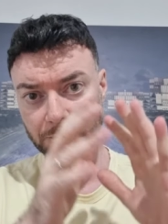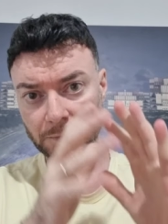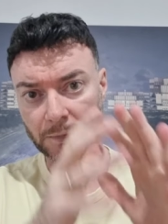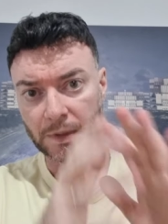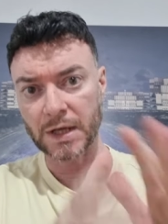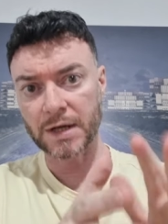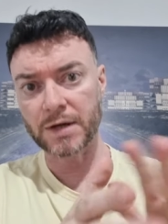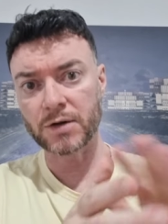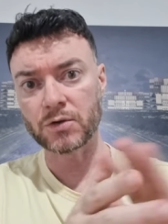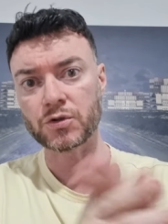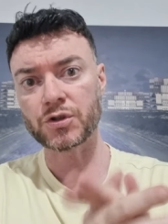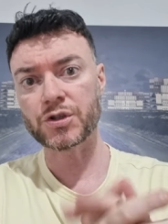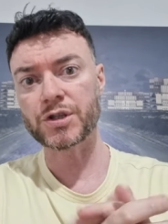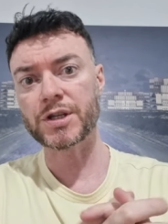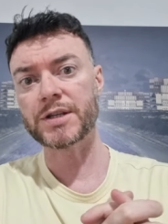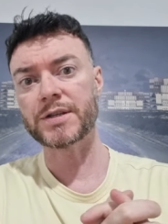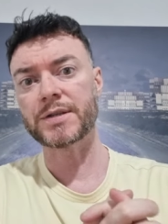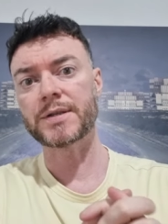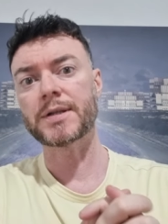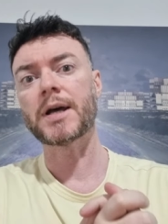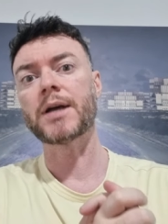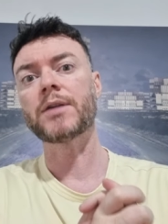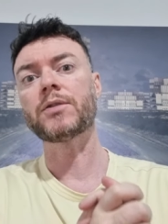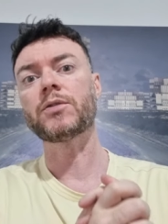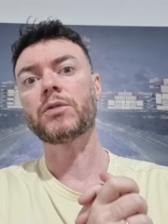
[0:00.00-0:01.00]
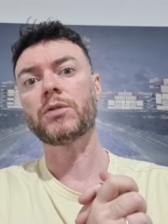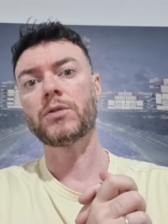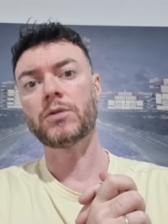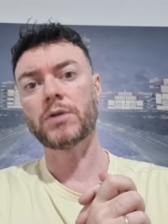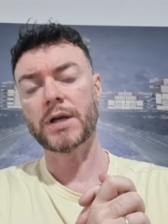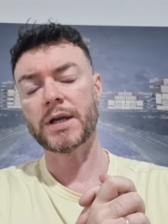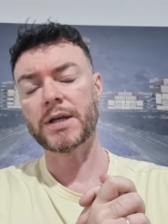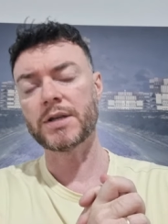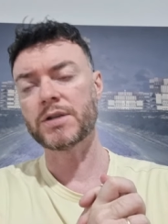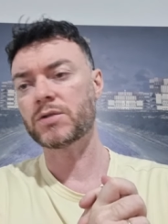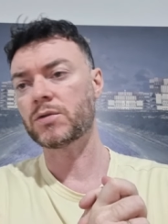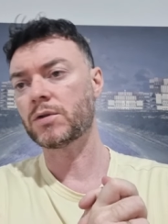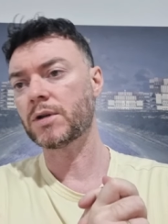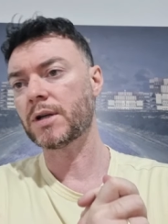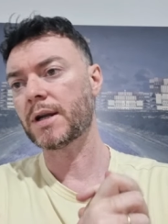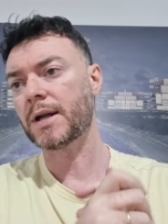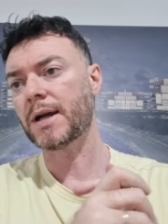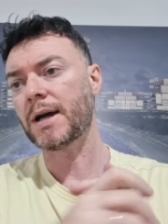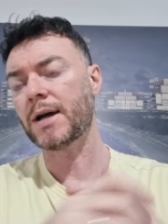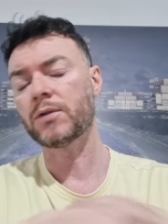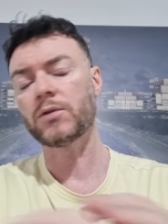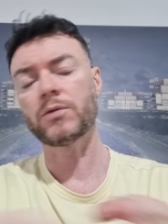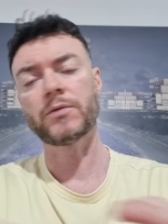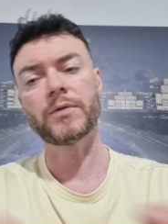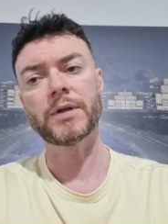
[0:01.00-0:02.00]
De Rossi è stato
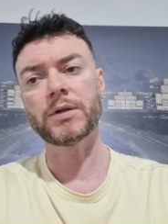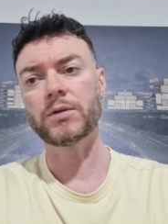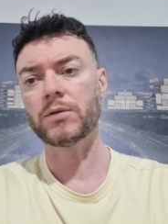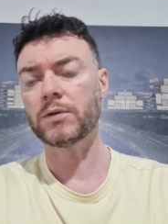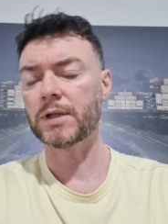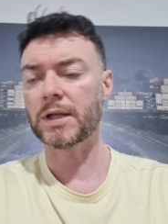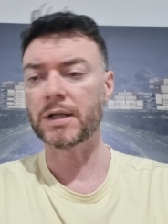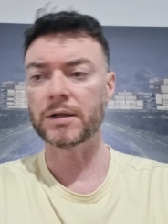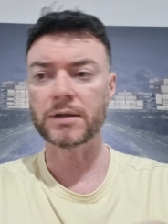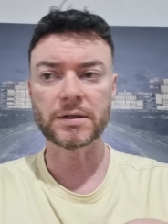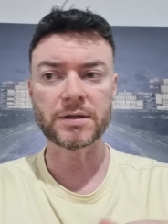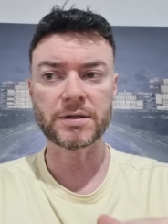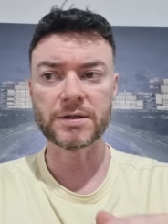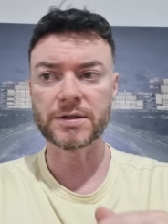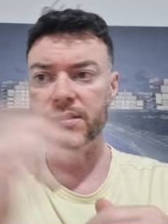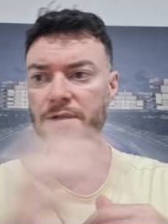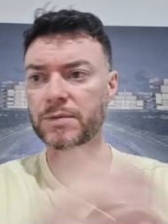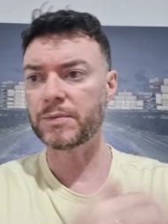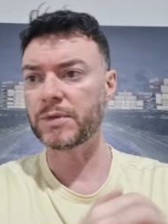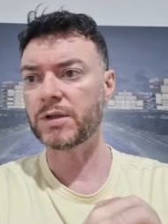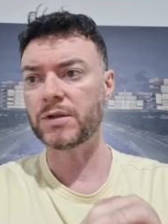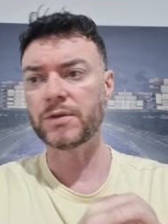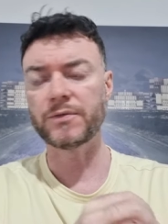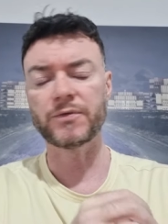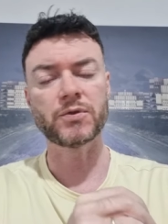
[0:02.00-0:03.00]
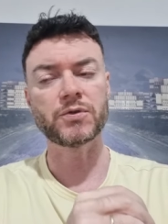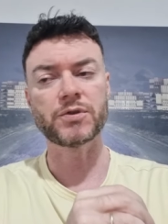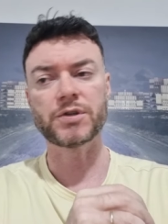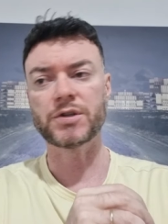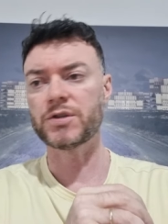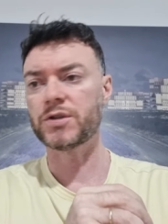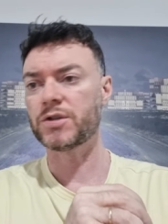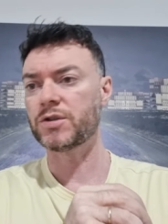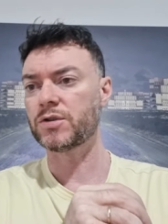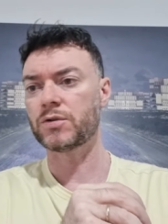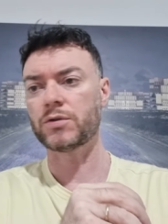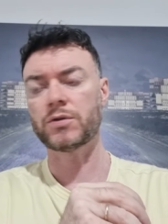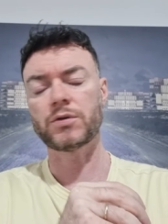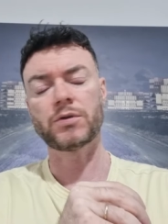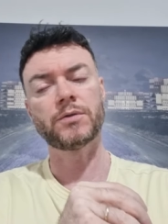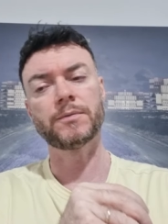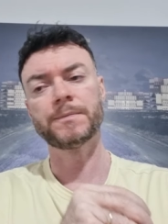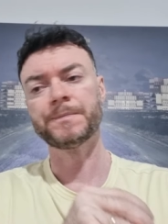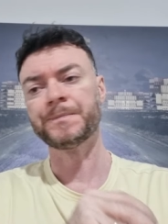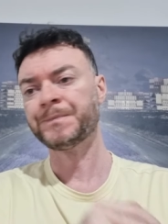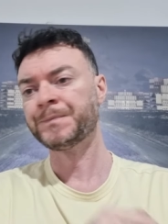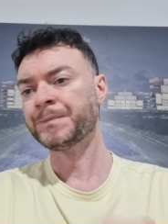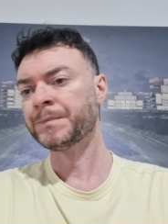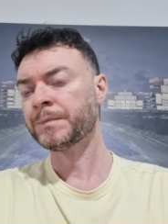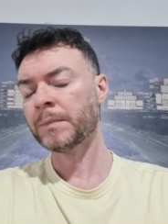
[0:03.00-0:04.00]
esonerato, vedo tantissimi tifosi si
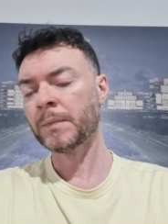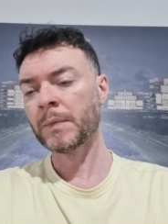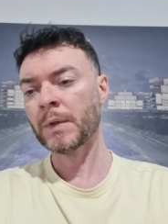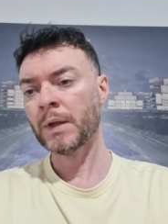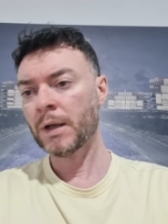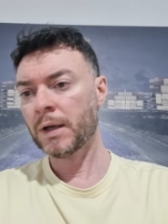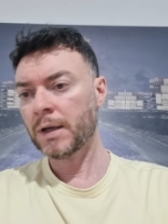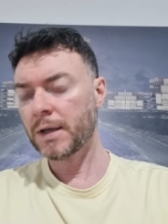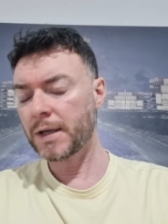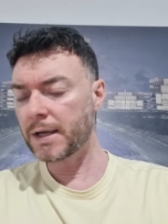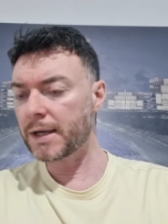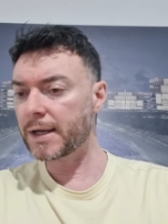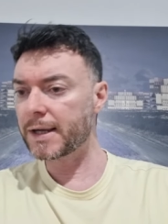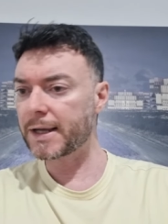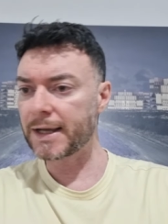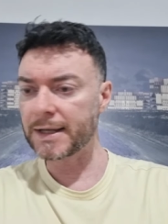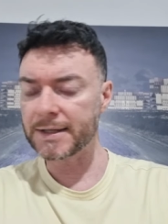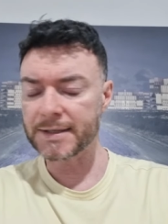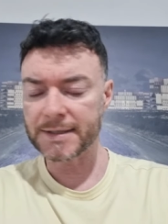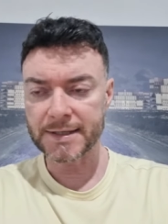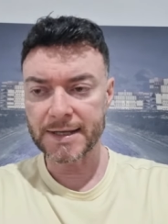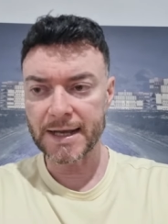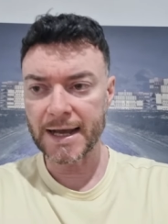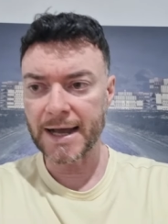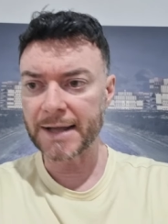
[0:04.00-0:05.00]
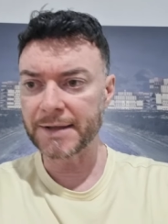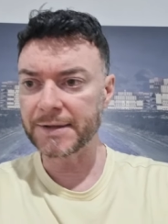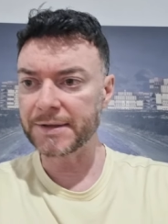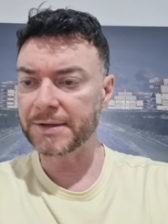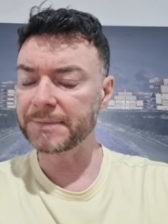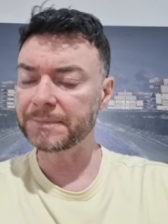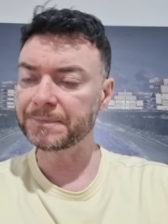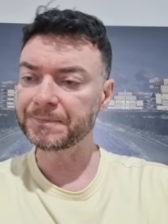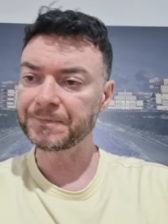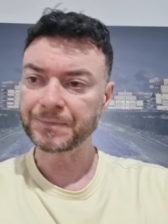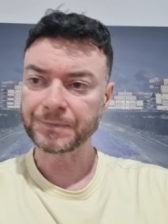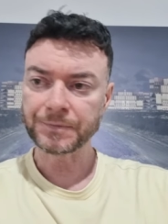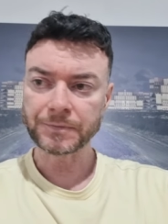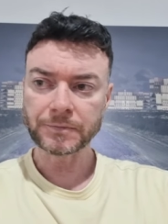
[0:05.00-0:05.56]
sono incazzati,